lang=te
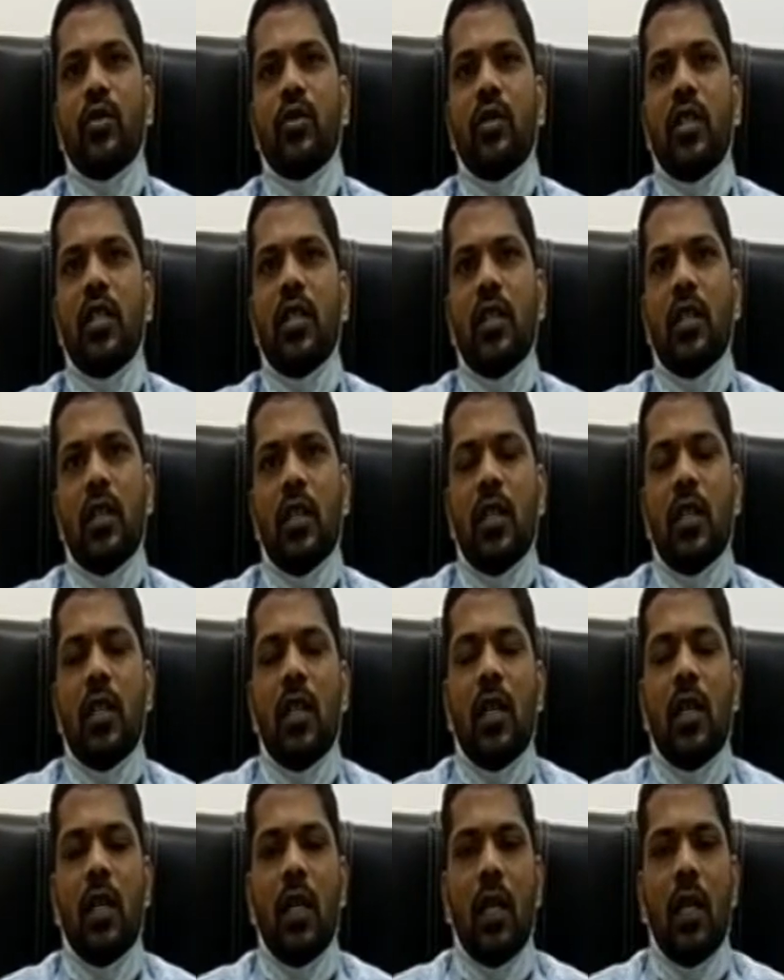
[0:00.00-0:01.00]
ఉంది
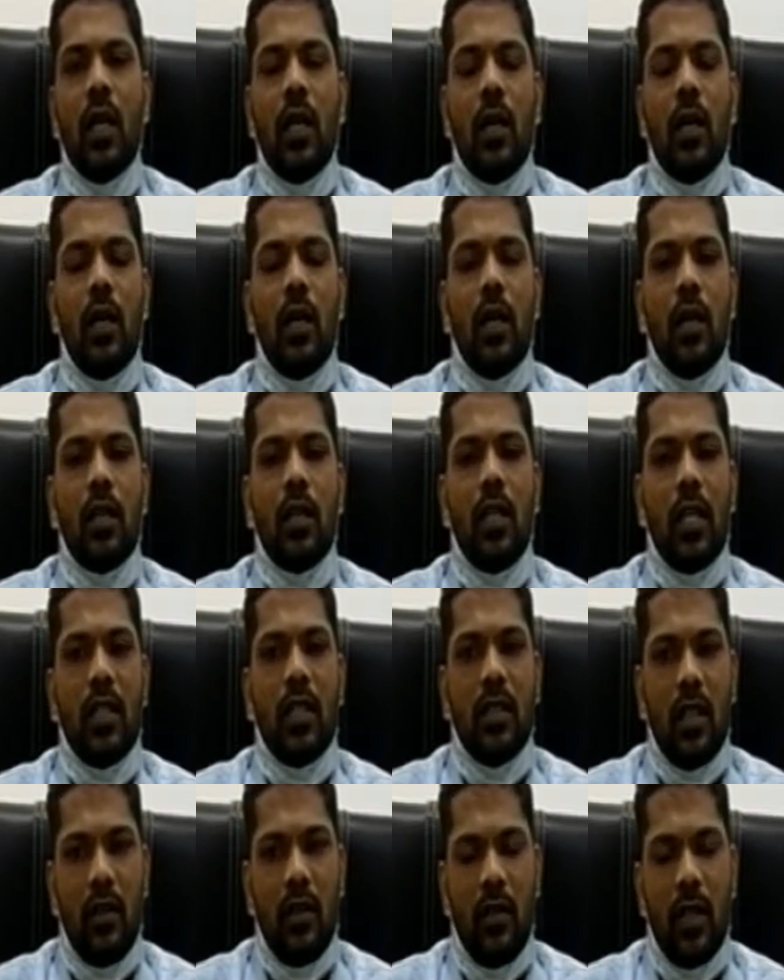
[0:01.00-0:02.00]

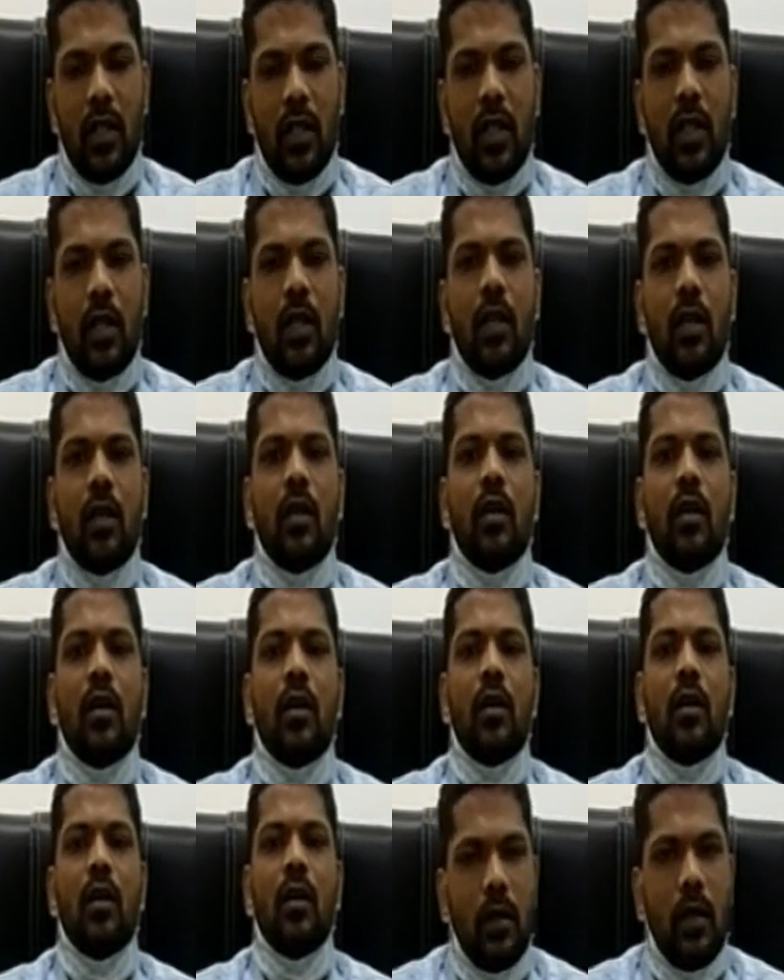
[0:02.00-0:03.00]
దాని తర్వాత
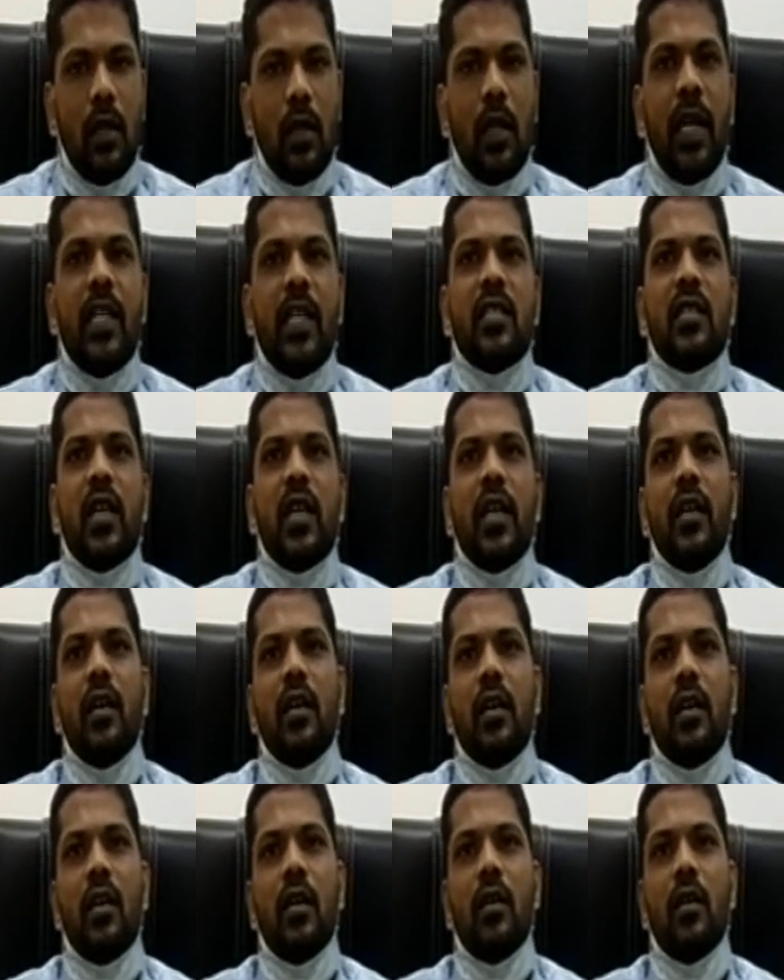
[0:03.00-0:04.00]
రైట్ సైడ్
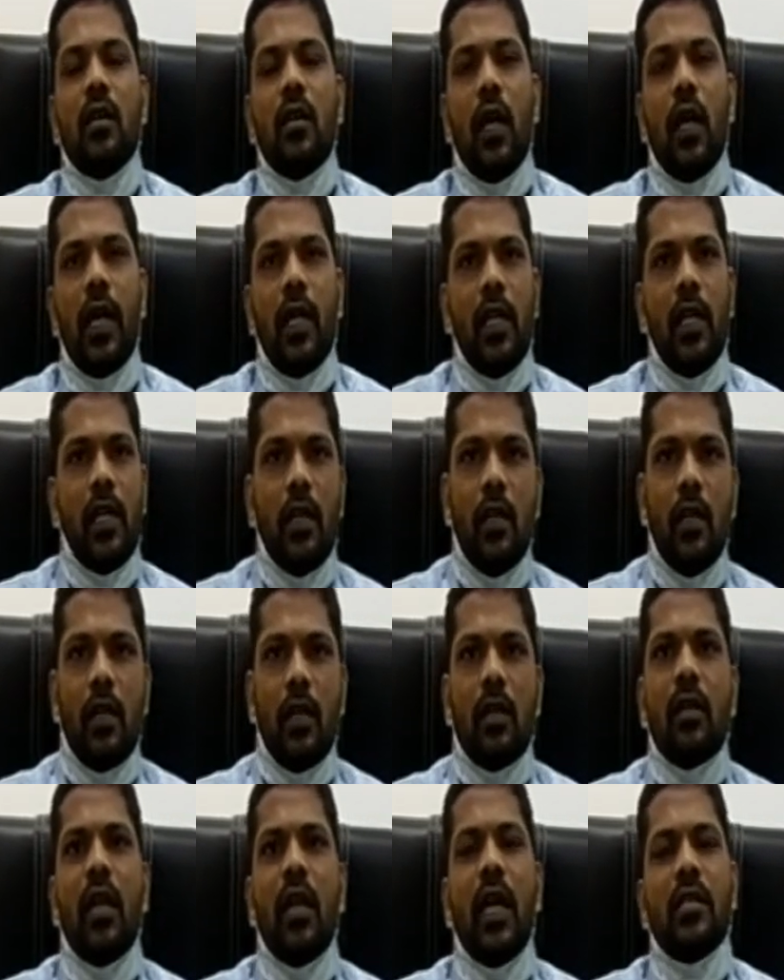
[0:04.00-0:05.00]
ఐలిడ్
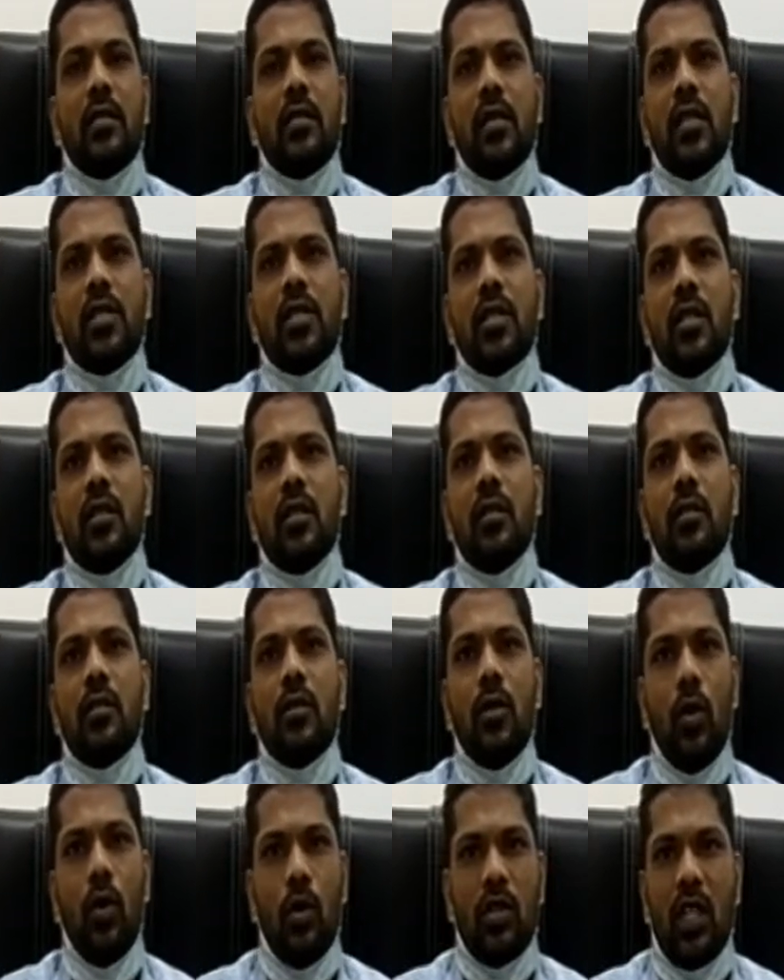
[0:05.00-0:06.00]
లాసిరేషన్
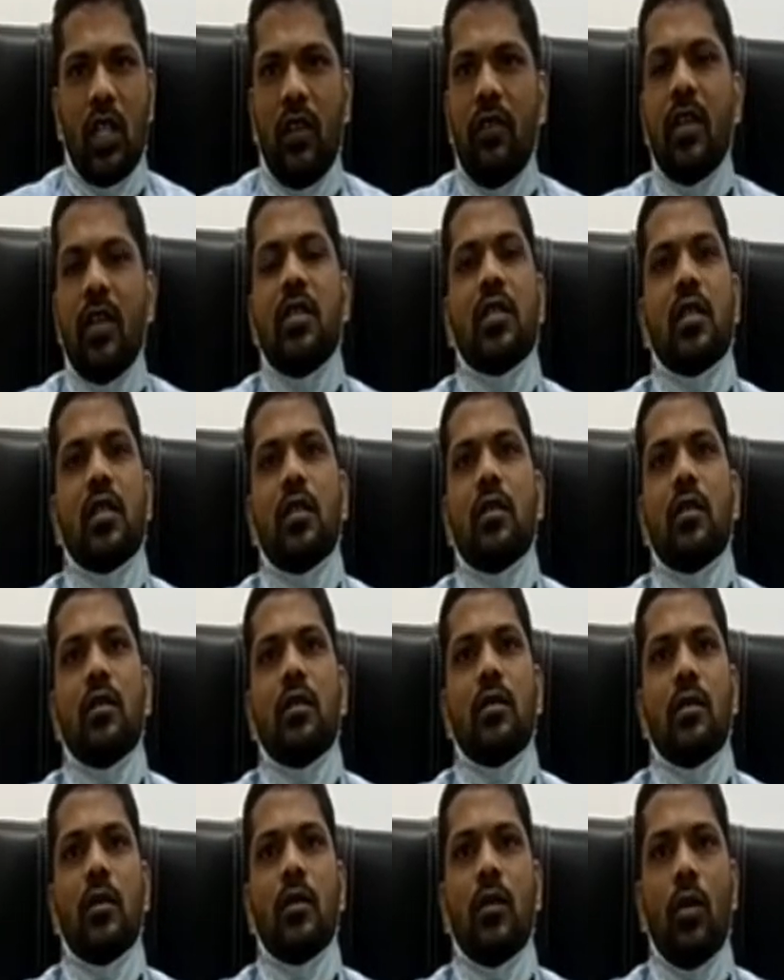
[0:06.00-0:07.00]
నో సవల్షన్
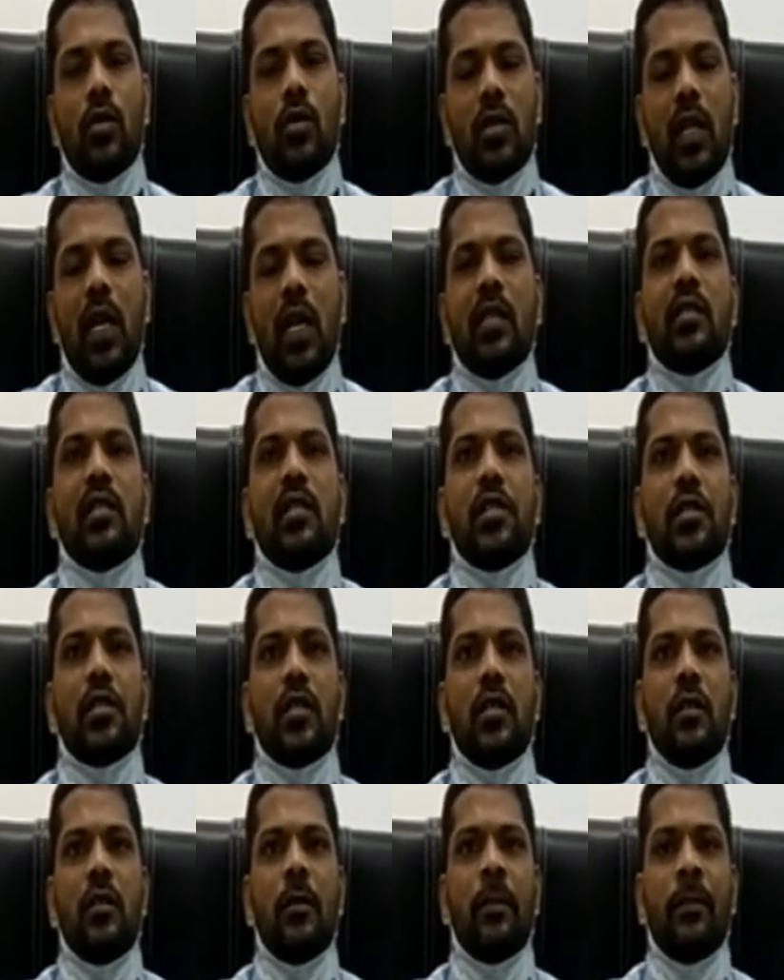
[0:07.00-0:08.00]
నోస్
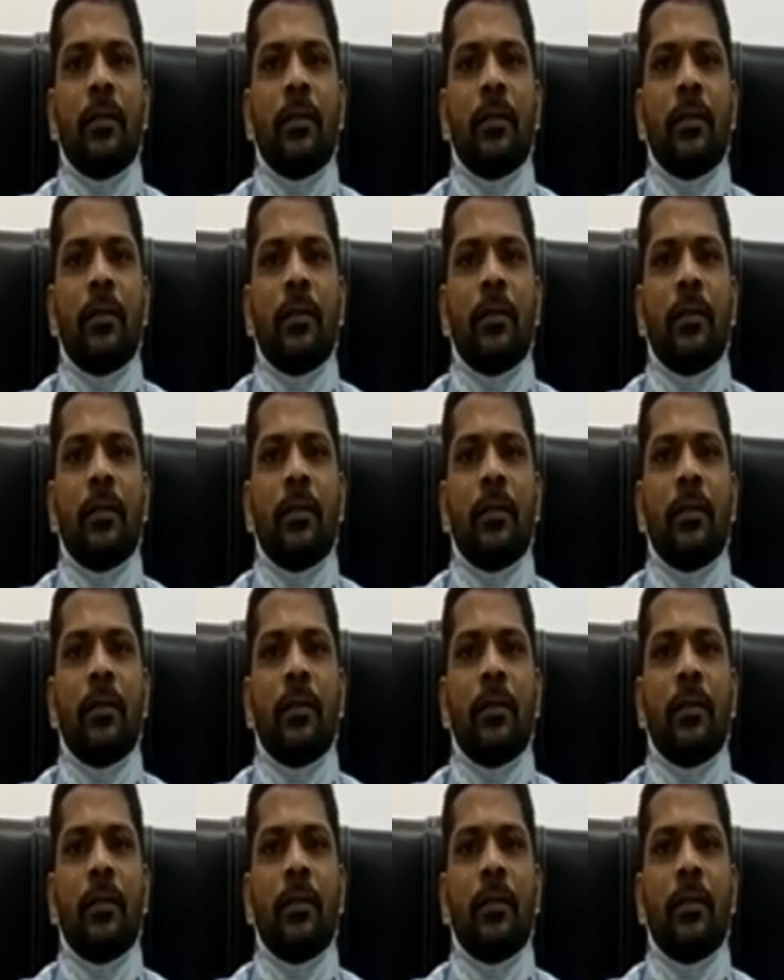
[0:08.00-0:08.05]
లాసిరేషన్